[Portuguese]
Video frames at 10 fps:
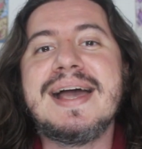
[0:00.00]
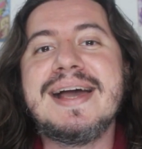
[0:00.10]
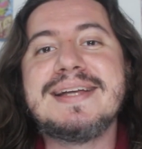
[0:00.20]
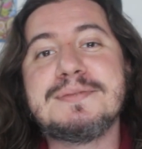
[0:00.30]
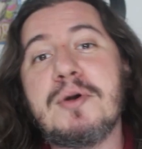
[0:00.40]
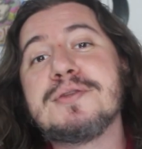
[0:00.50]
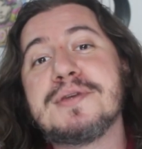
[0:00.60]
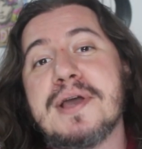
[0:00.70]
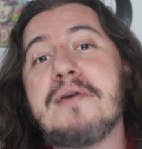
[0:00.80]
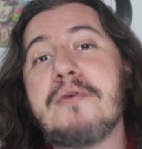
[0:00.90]
é, de
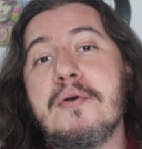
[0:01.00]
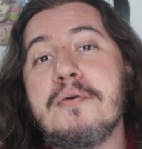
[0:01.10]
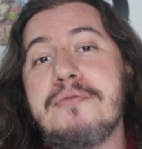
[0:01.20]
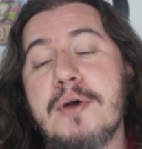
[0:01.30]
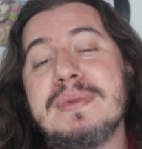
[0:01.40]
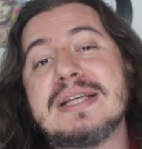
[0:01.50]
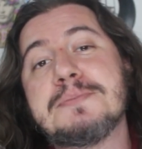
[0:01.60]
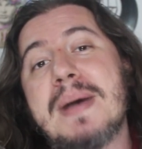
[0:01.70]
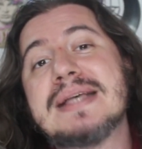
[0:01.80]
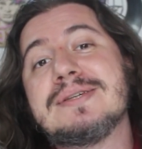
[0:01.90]
modo que conforme
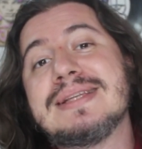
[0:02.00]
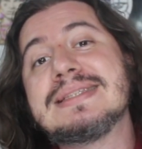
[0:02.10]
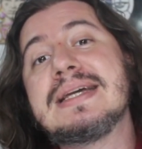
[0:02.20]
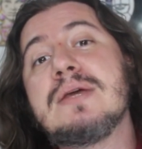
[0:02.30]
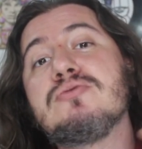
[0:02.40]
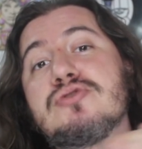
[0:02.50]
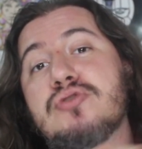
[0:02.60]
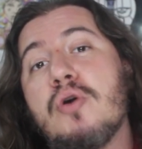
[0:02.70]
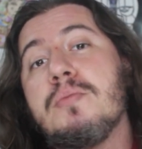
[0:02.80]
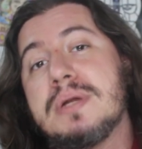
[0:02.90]
elas passam, elas criam
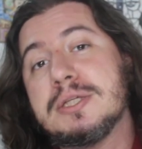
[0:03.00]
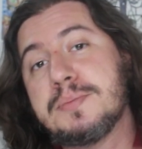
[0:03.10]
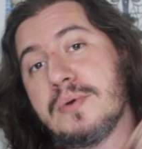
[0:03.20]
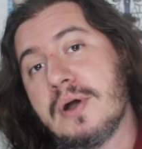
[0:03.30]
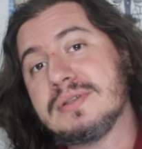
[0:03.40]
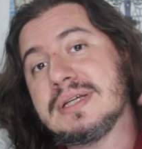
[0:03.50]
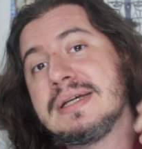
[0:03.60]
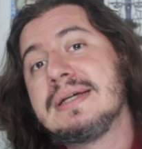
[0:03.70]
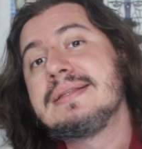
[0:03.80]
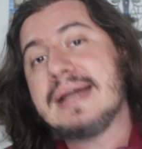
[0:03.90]
sombras por
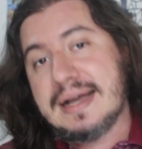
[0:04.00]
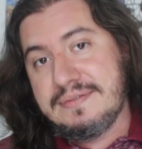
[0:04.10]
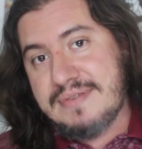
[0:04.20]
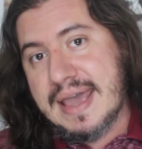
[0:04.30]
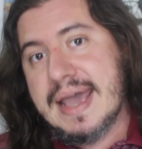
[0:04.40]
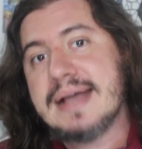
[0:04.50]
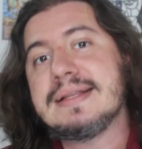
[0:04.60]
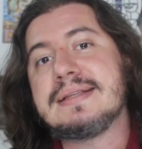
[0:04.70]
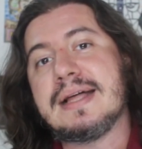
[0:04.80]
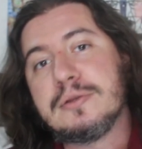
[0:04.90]
causa da
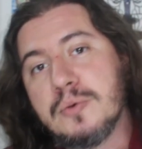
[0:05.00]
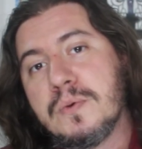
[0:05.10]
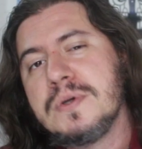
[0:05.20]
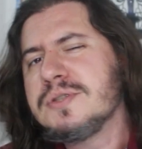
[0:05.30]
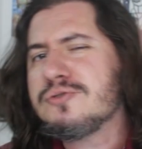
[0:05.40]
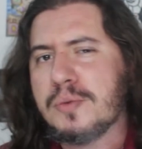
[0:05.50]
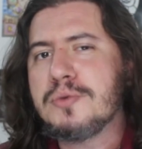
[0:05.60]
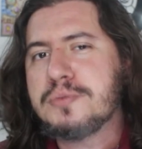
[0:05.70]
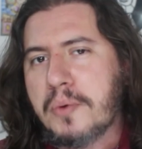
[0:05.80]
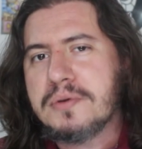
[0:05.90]
caverna, da luz. Não sou
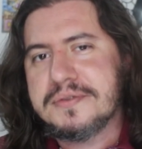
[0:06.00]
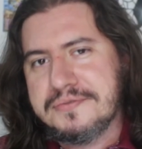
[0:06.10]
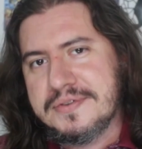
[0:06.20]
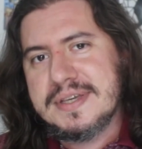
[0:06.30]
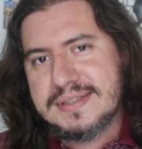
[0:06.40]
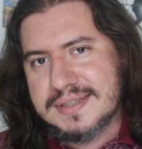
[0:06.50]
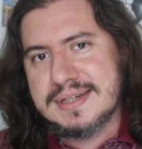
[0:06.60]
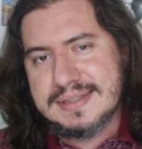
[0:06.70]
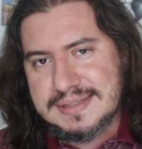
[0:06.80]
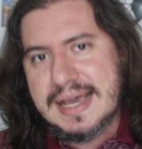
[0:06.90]
muito bom de
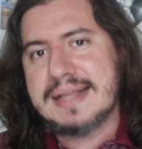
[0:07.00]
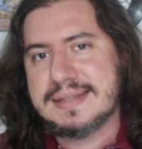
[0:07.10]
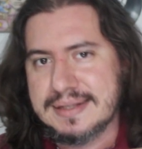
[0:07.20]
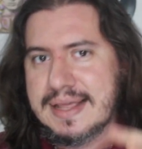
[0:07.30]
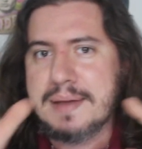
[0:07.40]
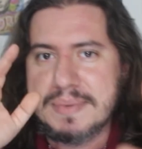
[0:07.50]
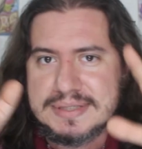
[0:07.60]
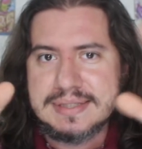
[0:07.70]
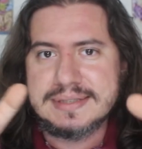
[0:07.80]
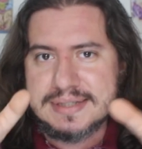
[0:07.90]
física, etc, né?
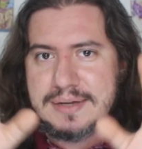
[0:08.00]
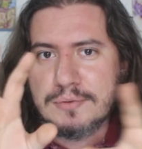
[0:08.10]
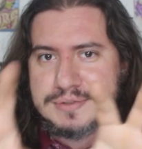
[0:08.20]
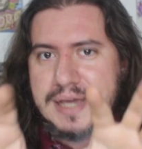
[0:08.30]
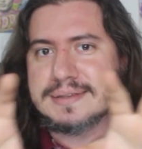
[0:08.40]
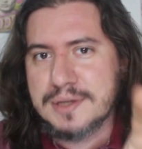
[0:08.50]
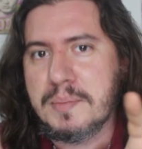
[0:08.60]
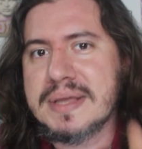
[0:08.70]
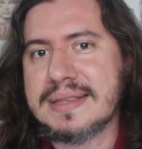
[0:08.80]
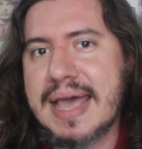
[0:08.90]
Mas você já consegue ter
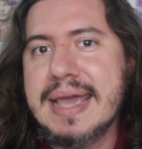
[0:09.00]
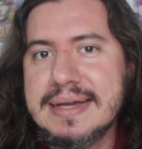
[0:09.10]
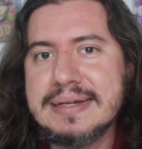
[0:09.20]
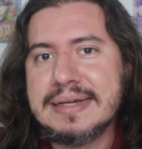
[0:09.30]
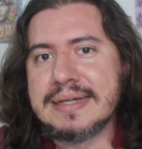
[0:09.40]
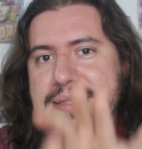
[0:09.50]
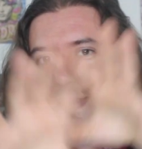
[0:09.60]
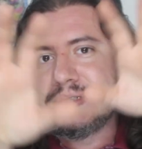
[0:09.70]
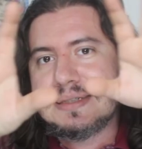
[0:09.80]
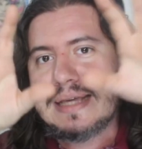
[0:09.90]
uma ideia
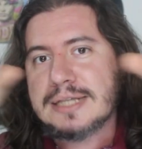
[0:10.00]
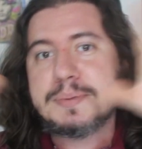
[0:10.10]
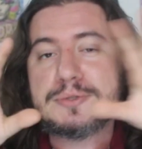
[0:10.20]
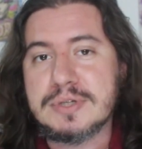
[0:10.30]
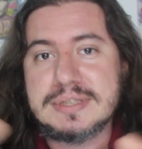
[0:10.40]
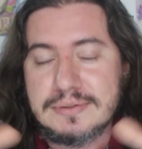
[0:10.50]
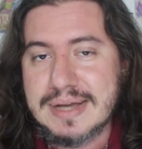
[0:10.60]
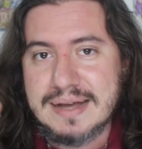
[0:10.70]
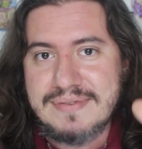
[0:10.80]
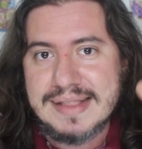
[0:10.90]
de que as pessoas que estão
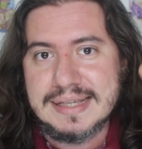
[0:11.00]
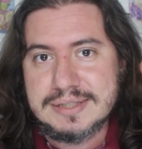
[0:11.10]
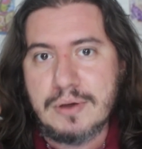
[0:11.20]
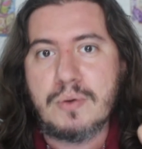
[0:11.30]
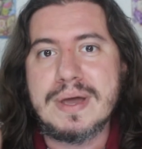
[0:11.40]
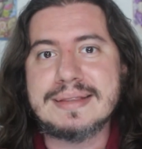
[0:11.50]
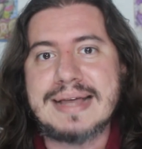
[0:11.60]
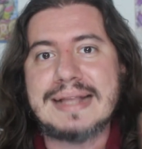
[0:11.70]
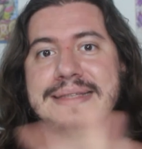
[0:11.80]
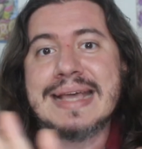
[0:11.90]
na caverna estão
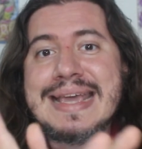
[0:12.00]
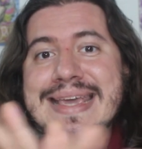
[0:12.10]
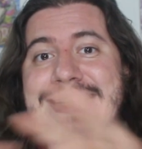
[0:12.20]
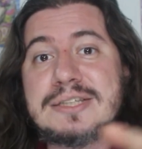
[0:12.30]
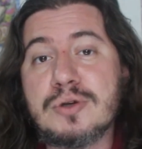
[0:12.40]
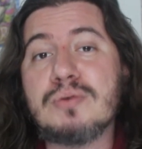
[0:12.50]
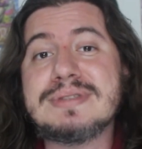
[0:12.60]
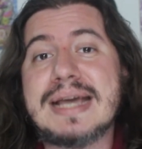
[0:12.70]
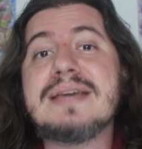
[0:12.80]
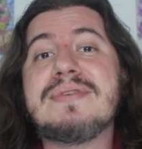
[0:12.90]
acorrentadas e elas só
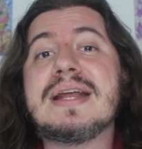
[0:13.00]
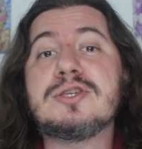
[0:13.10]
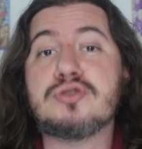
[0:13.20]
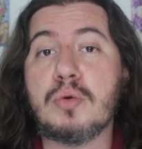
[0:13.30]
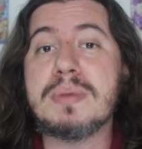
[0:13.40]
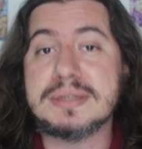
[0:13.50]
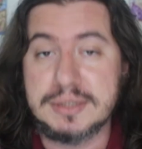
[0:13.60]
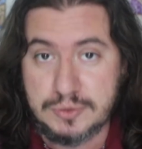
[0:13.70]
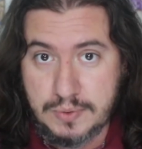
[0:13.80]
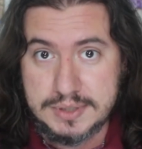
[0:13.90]
conseguem ver as sombras
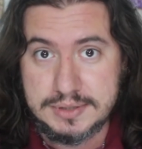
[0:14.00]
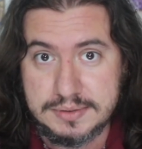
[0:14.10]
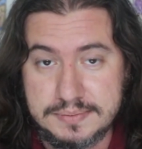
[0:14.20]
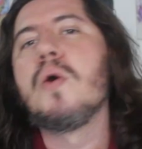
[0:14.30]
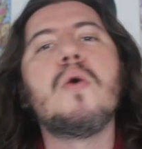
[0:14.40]
das coisas.